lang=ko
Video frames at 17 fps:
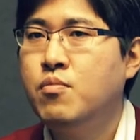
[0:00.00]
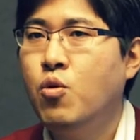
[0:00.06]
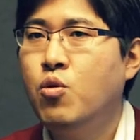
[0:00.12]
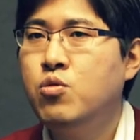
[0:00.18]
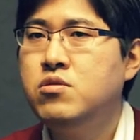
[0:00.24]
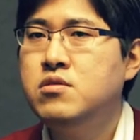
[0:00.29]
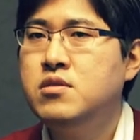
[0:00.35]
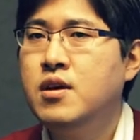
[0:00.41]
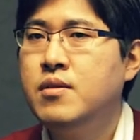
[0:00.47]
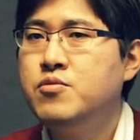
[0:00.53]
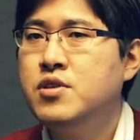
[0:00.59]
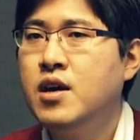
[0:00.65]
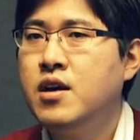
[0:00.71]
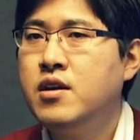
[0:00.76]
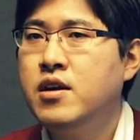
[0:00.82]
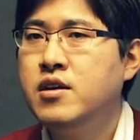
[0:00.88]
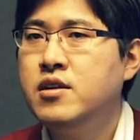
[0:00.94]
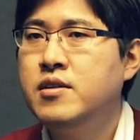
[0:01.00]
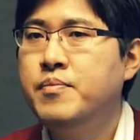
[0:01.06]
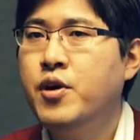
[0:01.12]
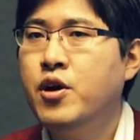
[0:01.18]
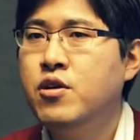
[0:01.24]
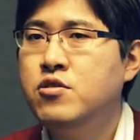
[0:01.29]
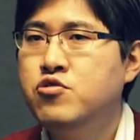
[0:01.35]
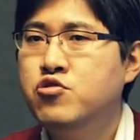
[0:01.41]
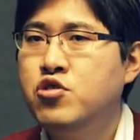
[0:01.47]
모든 세부사항의
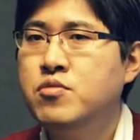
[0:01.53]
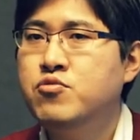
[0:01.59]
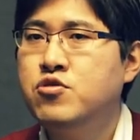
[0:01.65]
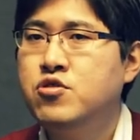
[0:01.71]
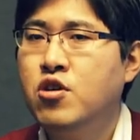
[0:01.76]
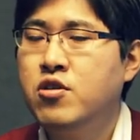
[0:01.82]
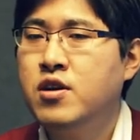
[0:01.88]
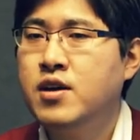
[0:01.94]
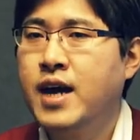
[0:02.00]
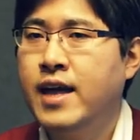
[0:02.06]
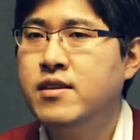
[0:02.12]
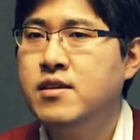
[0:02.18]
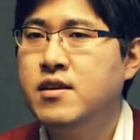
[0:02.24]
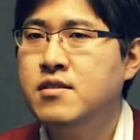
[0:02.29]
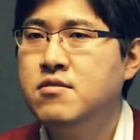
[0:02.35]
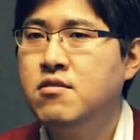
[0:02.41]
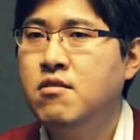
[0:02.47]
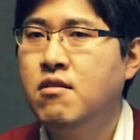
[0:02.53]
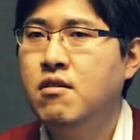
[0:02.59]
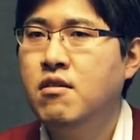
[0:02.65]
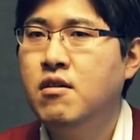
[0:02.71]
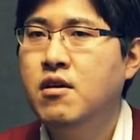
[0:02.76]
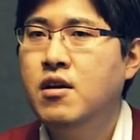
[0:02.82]
일별 추이 분석이 가능해서